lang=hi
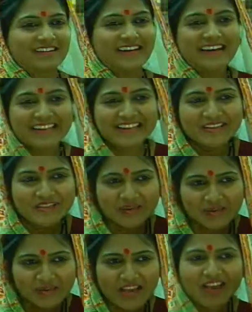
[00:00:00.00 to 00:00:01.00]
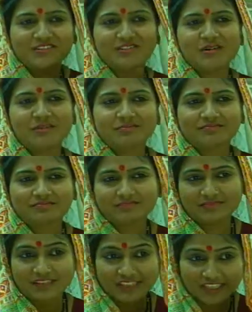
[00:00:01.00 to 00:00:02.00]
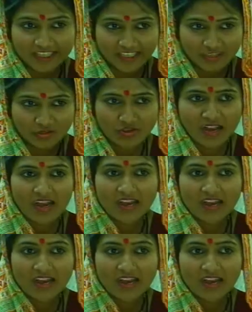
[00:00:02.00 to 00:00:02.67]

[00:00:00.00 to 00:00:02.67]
अरे यूं ना हंसो ठीक ही तो कहा